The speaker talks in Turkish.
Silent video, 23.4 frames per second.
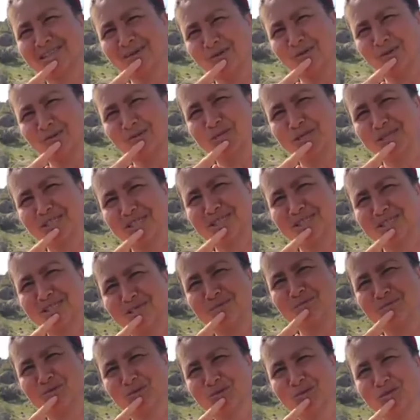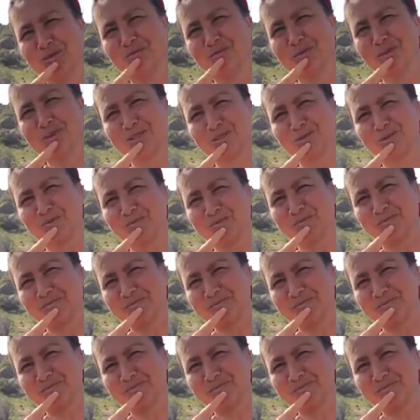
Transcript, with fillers: Olmasın istemiyoruz demek istiyor.